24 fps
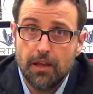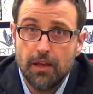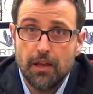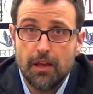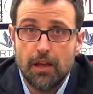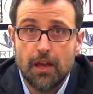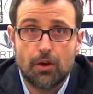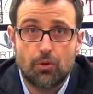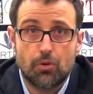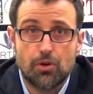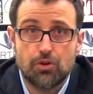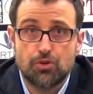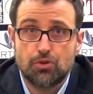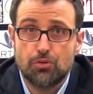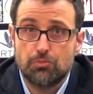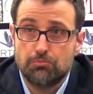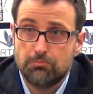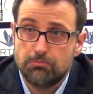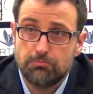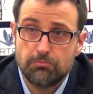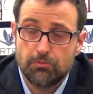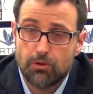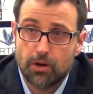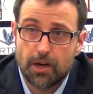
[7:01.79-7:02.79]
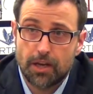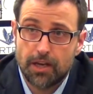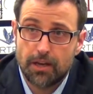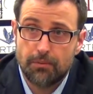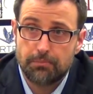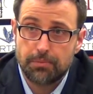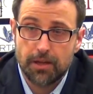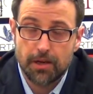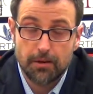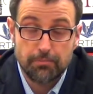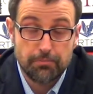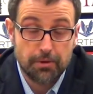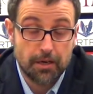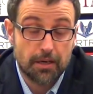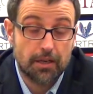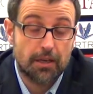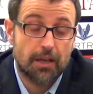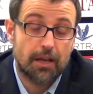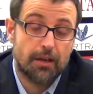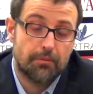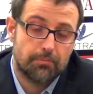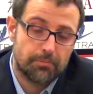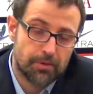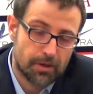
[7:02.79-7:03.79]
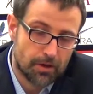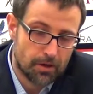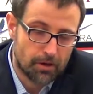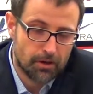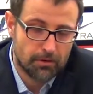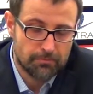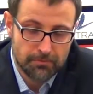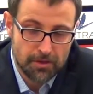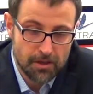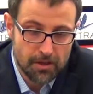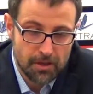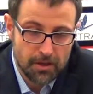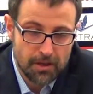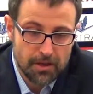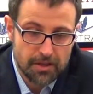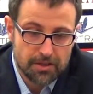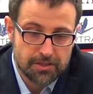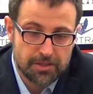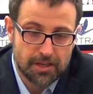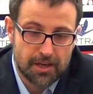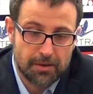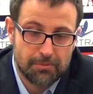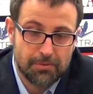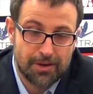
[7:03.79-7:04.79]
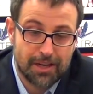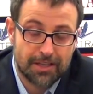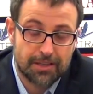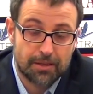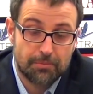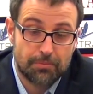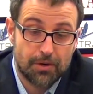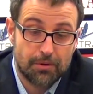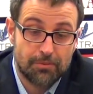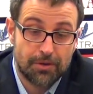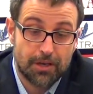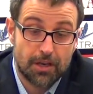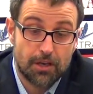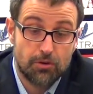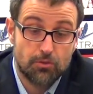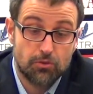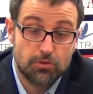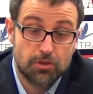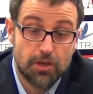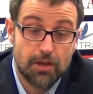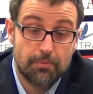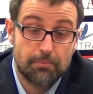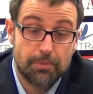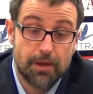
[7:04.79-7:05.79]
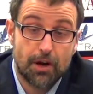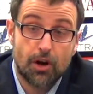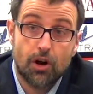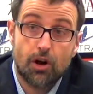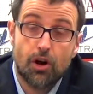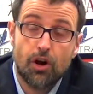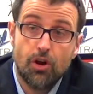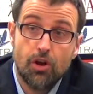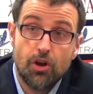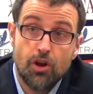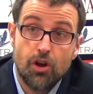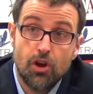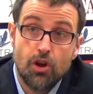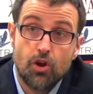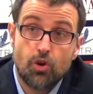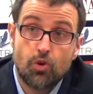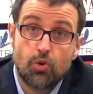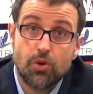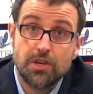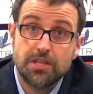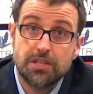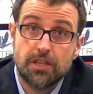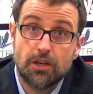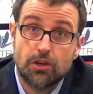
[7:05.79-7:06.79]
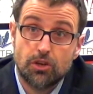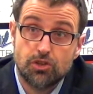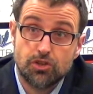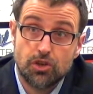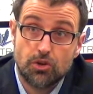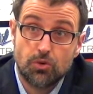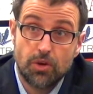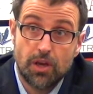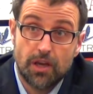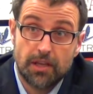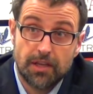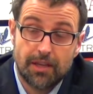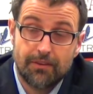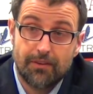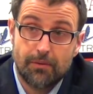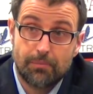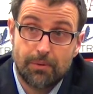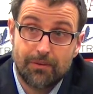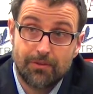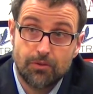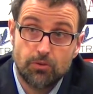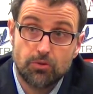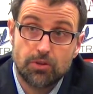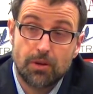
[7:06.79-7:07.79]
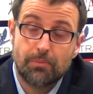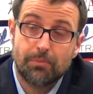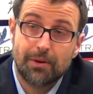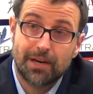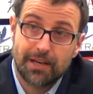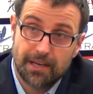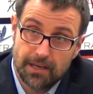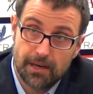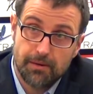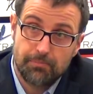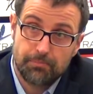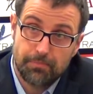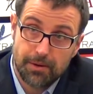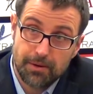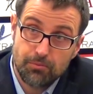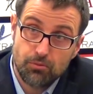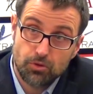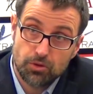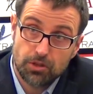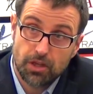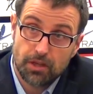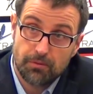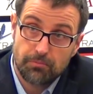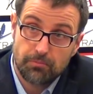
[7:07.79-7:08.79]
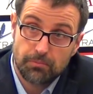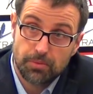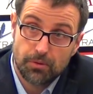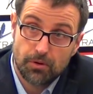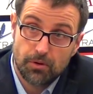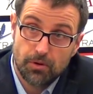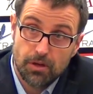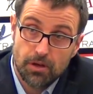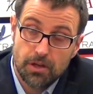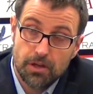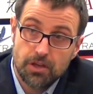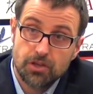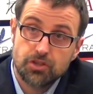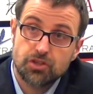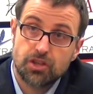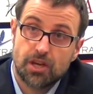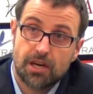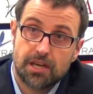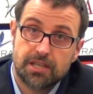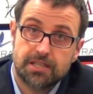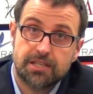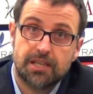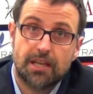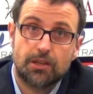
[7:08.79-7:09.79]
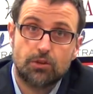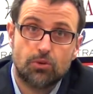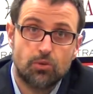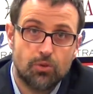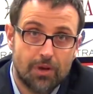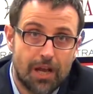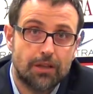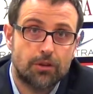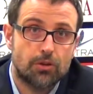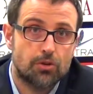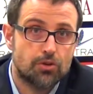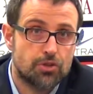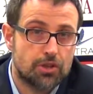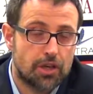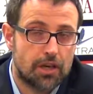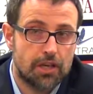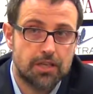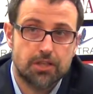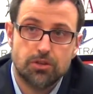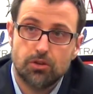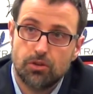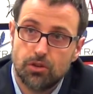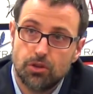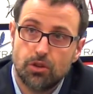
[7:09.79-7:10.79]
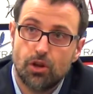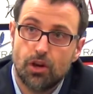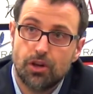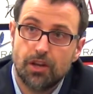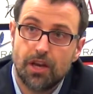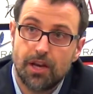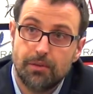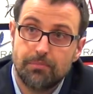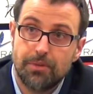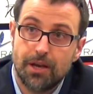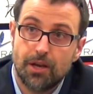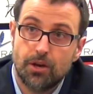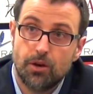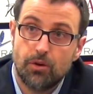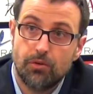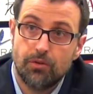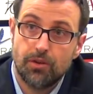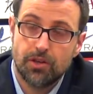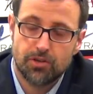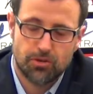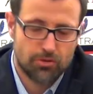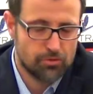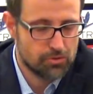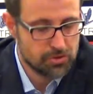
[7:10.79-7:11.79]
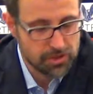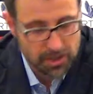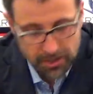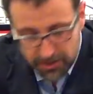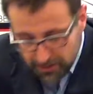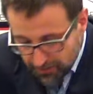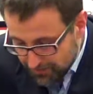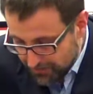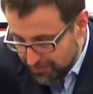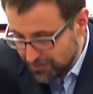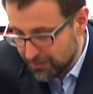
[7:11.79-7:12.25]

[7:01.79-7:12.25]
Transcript: e questo vorrei capire perché, però sarebbe un'altra polemica inutile, però questa cosa qui andava prevenuta perché nel primo tempo c'era stato un altro screzio in Doia Libegovic, scusate,